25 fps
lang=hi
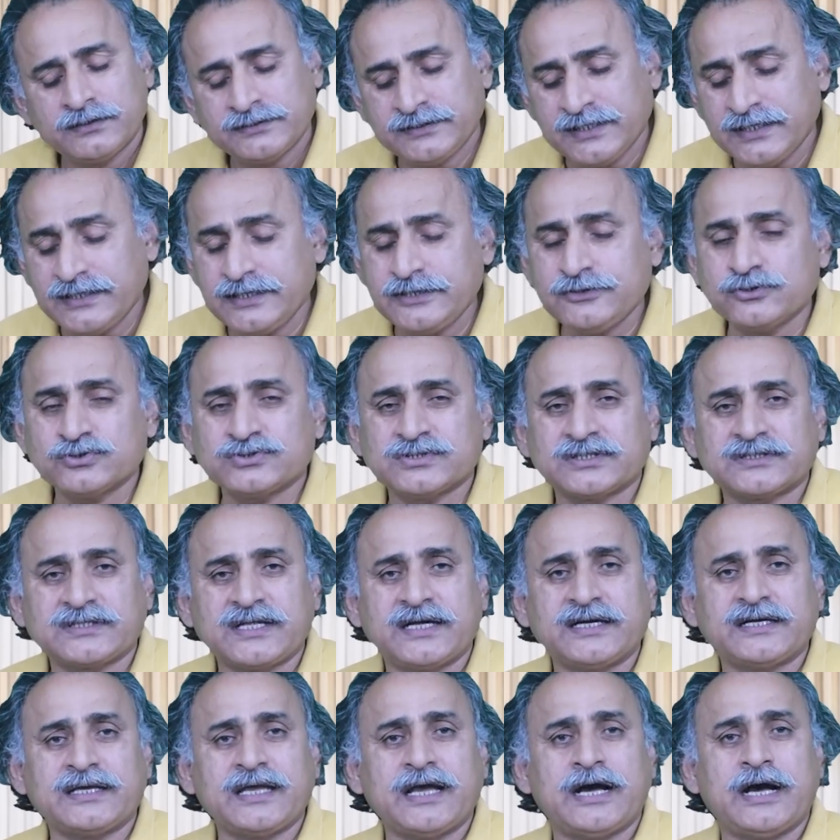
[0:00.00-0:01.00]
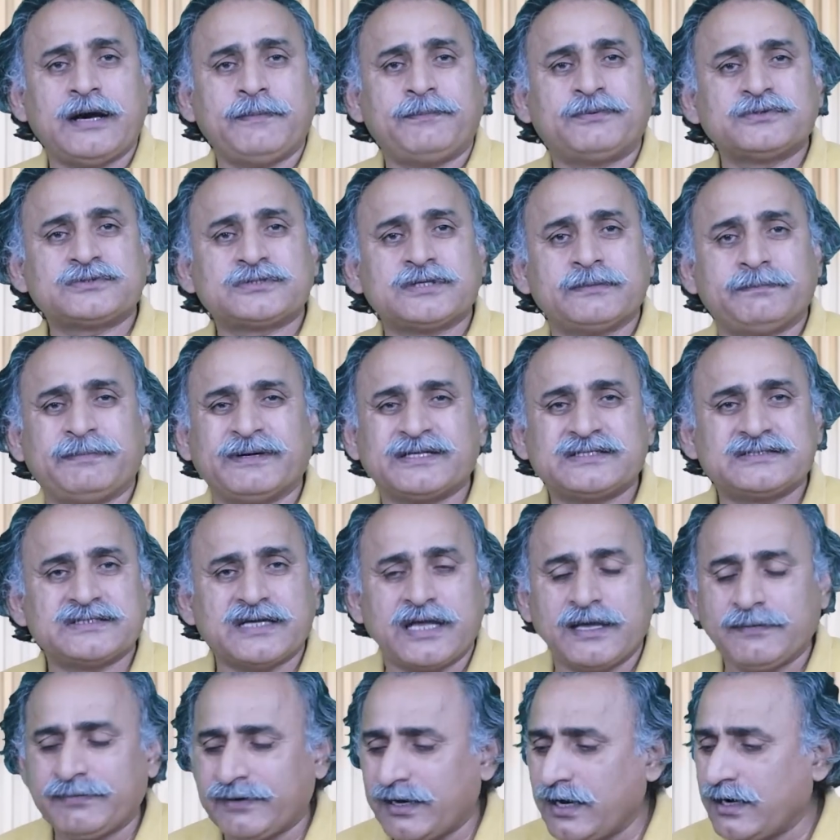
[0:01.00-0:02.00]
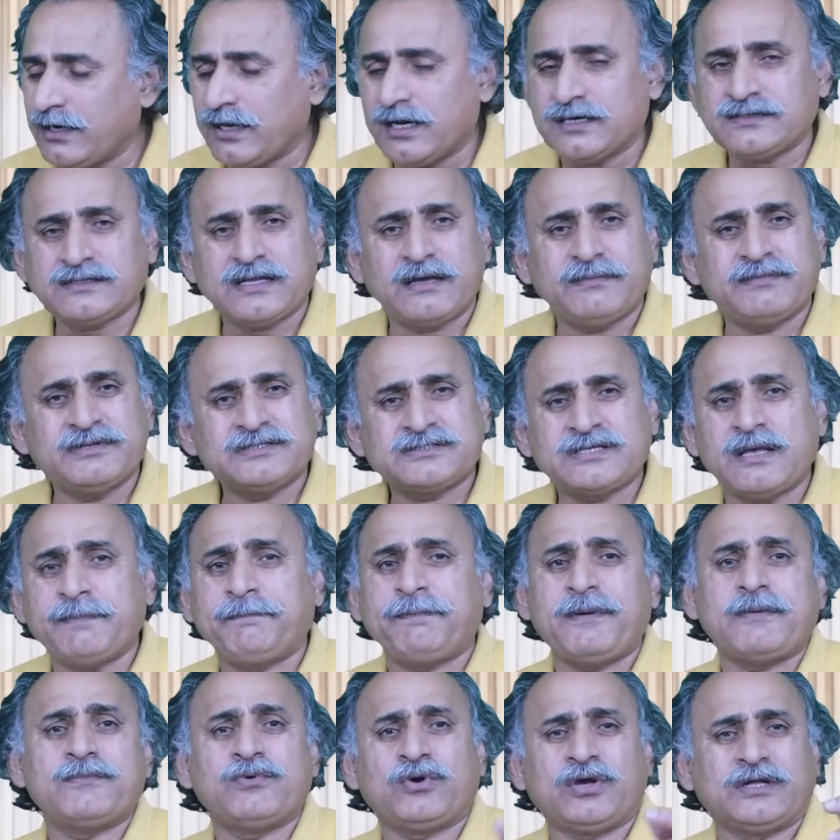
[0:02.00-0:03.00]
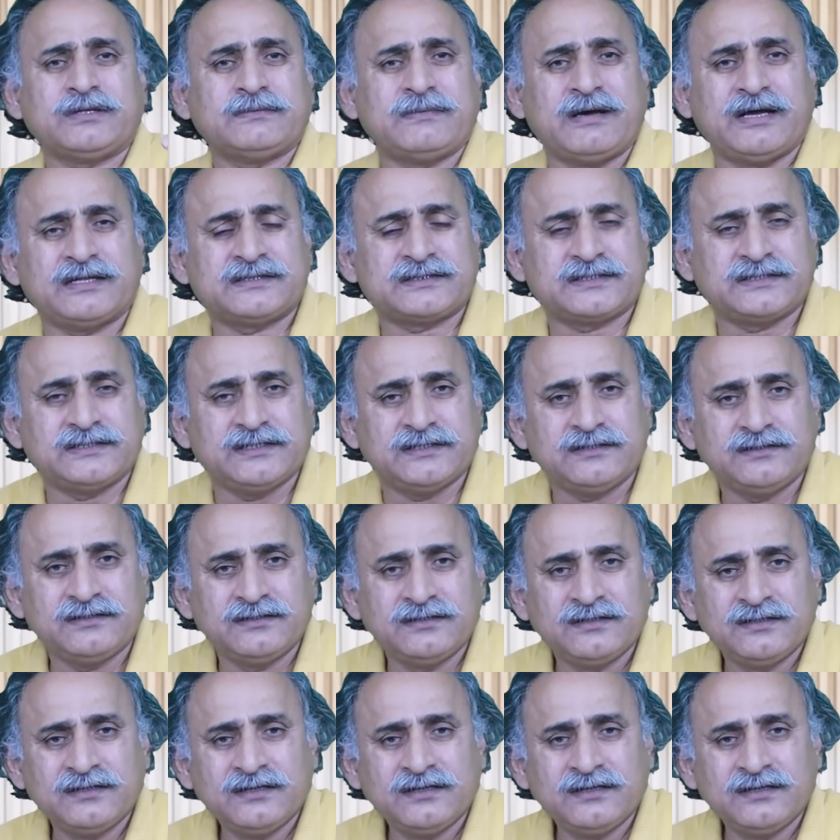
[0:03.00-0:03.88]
ये नहीं हो सकता कि आप उससे बच जाएं इमरान खान साहब ने सब पे मुकदमात किए